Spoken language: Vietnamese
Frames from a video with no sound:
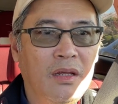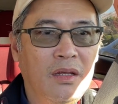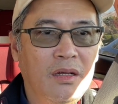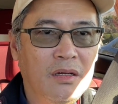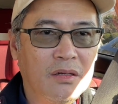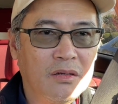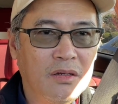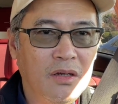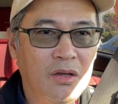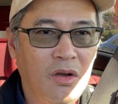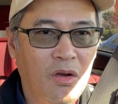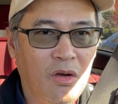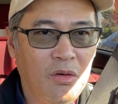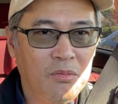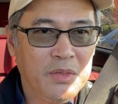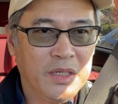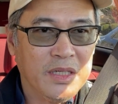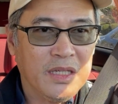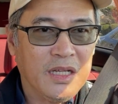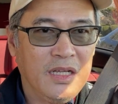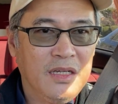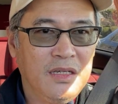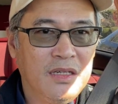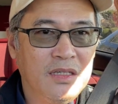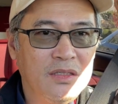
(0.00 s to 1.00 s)
có hôm mình
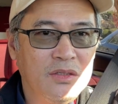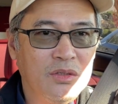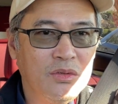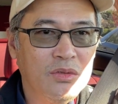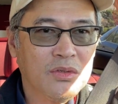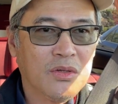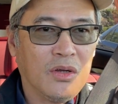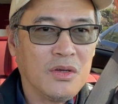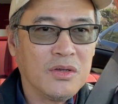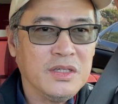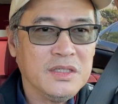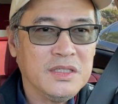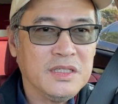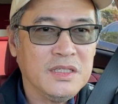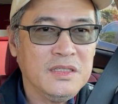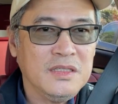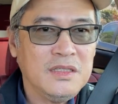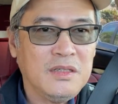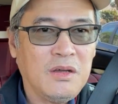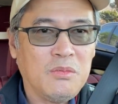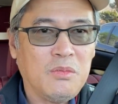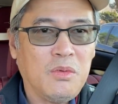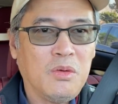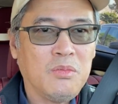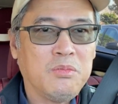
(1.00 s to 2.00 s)
thấy nó xuống còn có chín
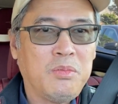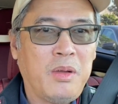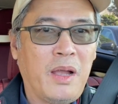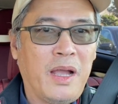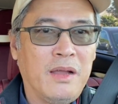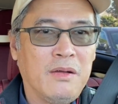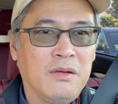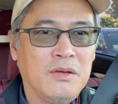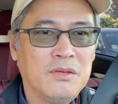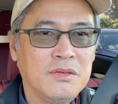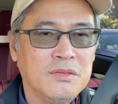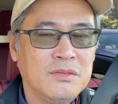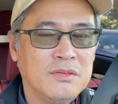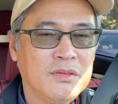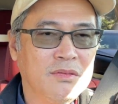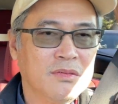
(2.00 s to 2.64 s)
đồng một pound